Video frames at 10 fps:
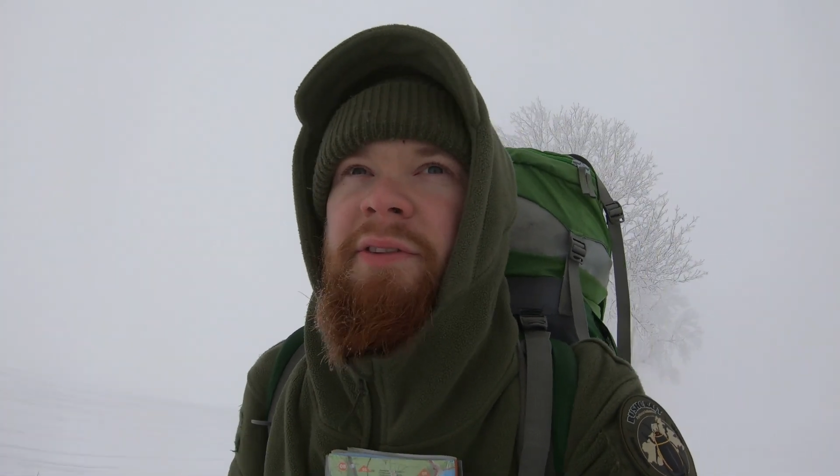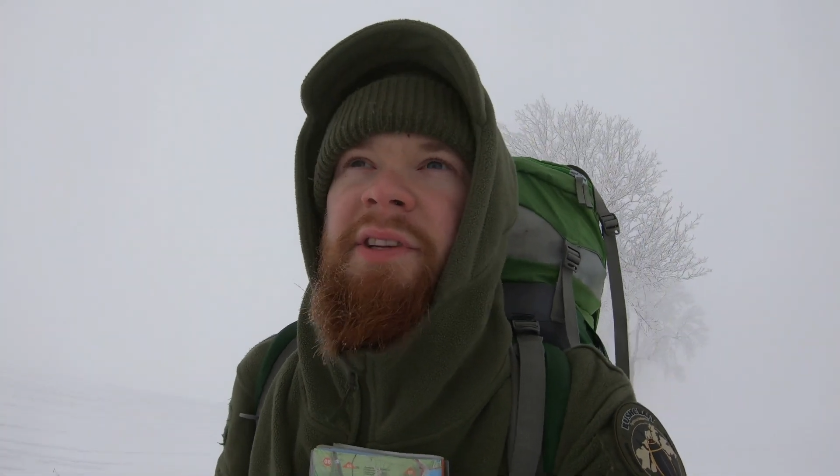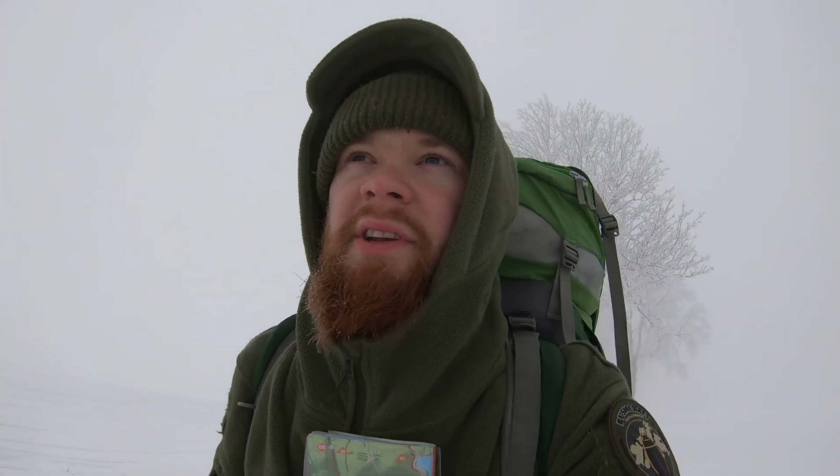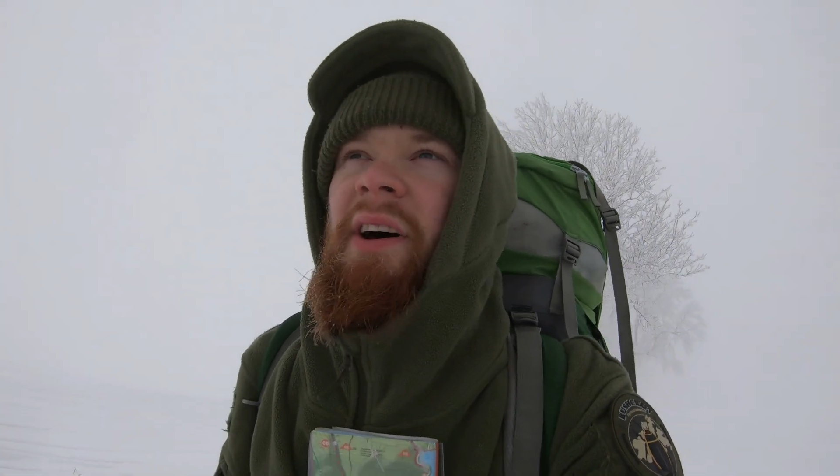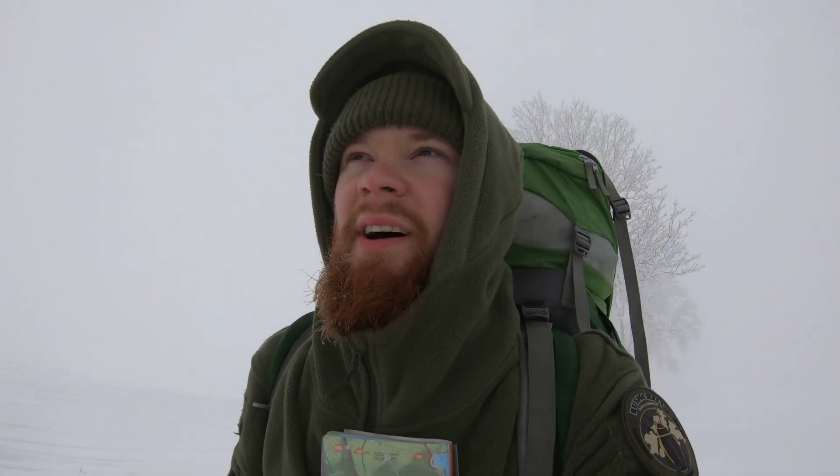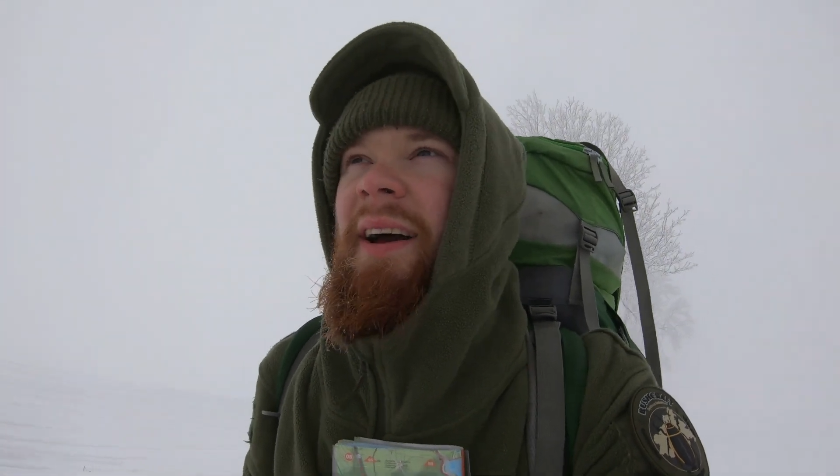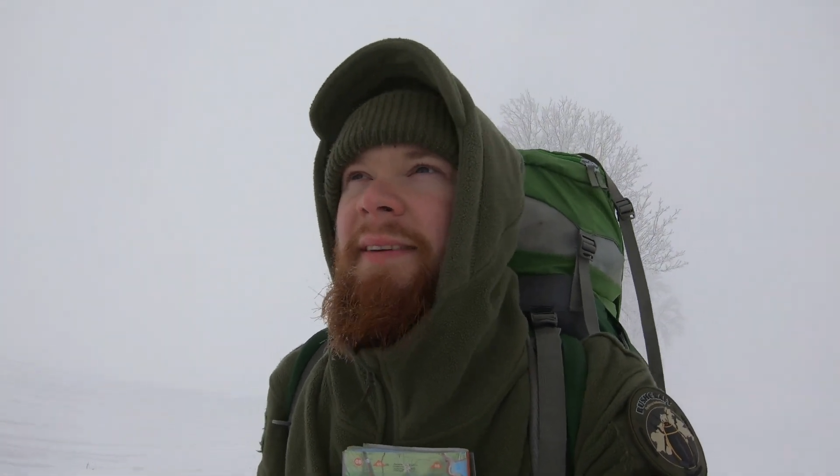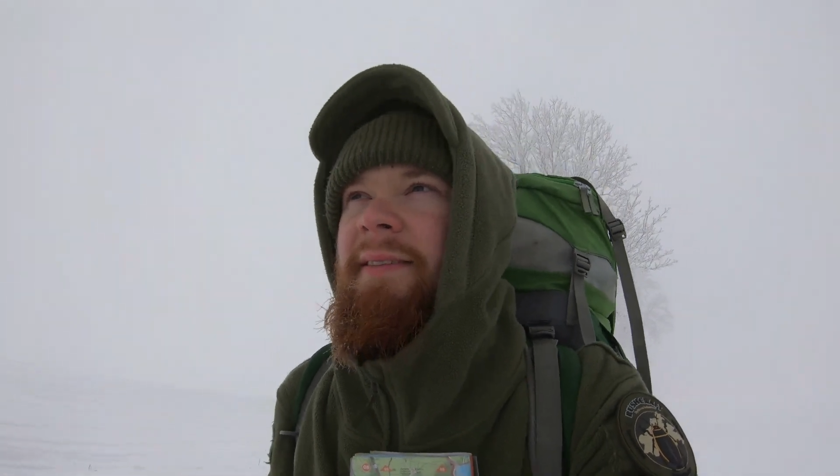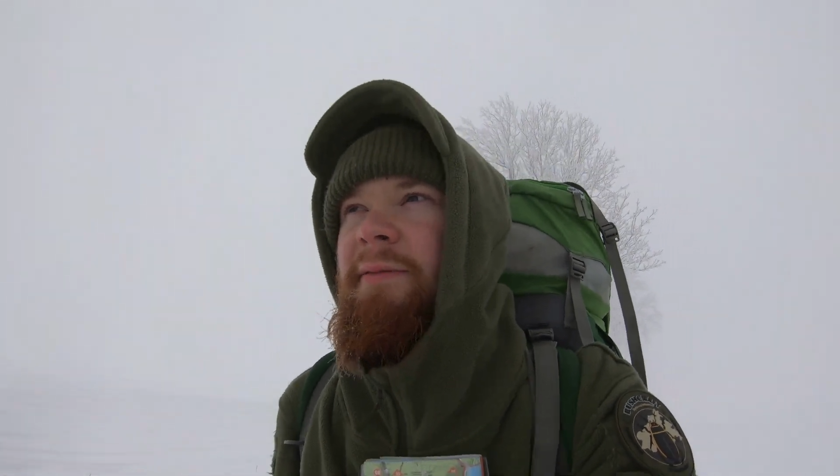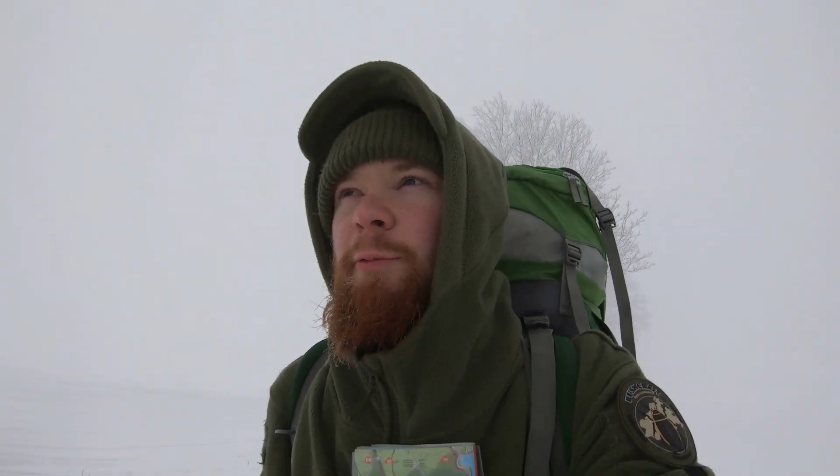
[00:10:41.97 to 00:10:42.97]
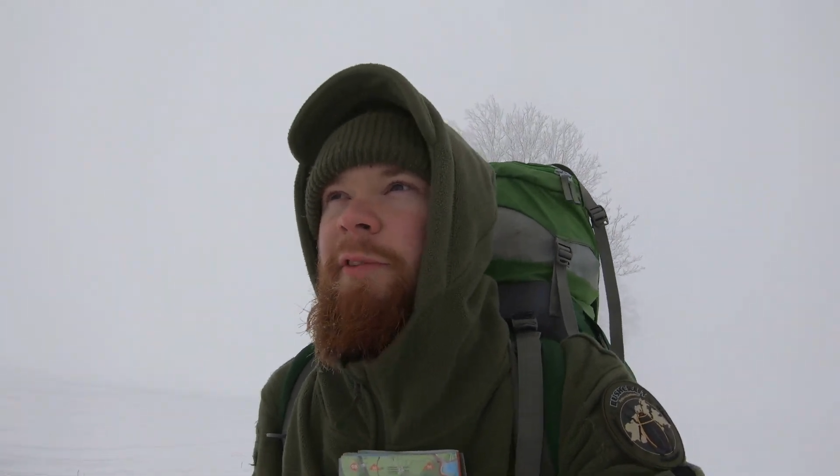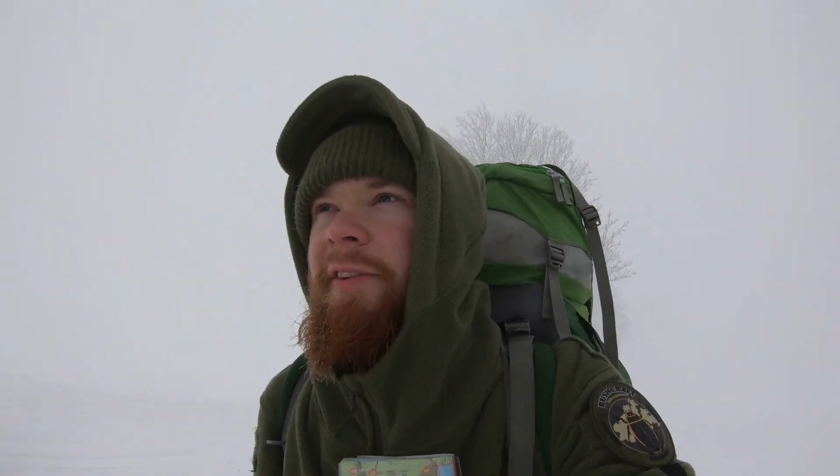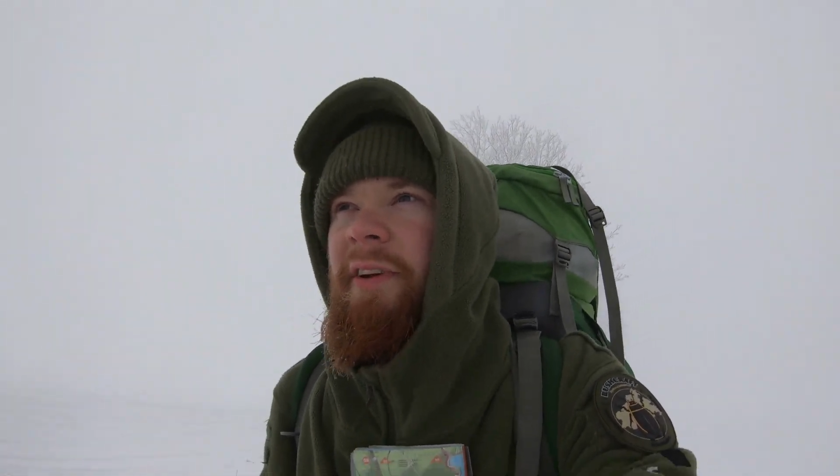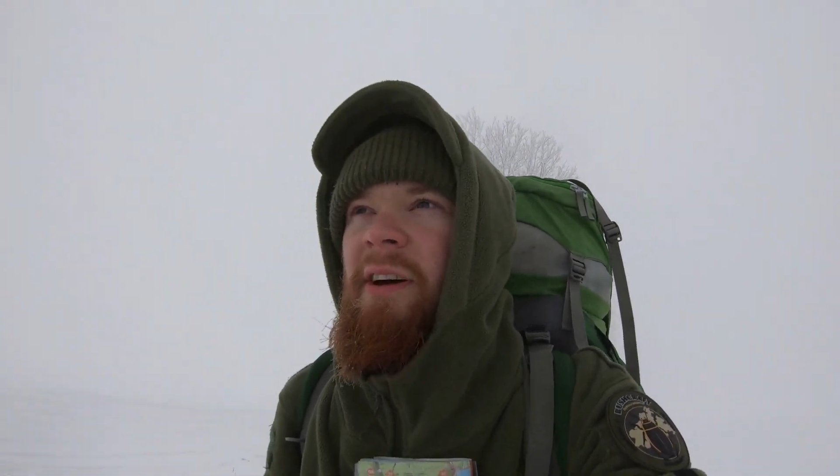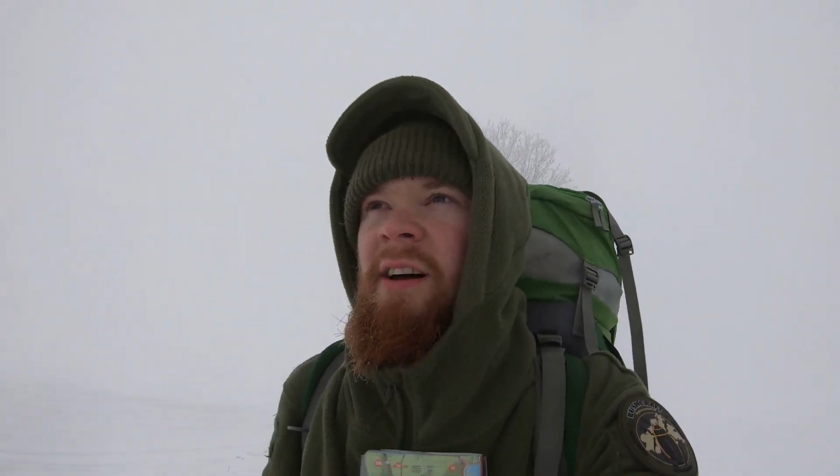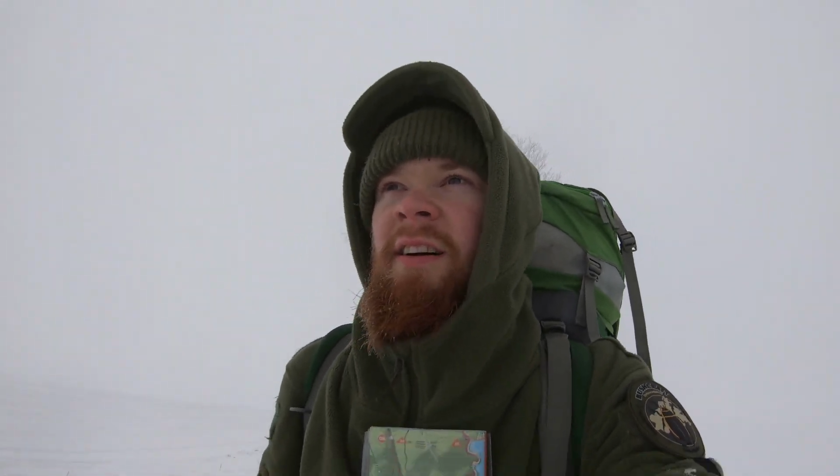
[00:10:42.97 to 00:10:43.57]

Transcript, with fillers: wie in einer Eiswüste.